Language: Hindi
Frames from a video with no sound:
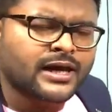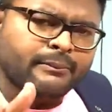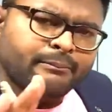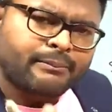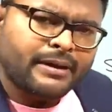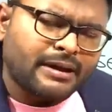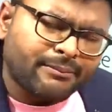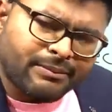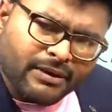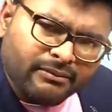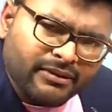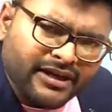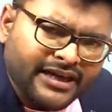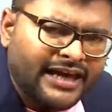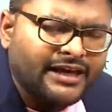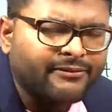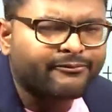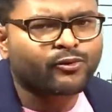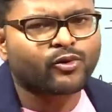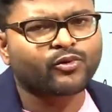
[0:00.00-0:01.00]
पेपर में
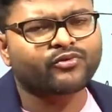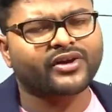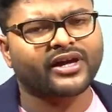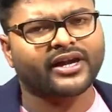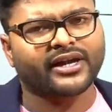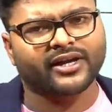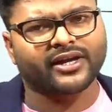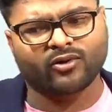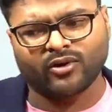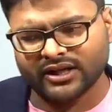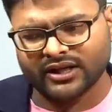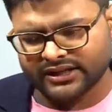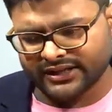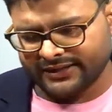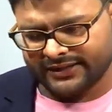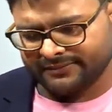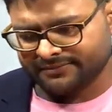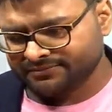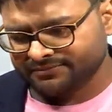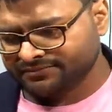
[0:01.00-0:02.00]
यही प्रूफ करने को आता है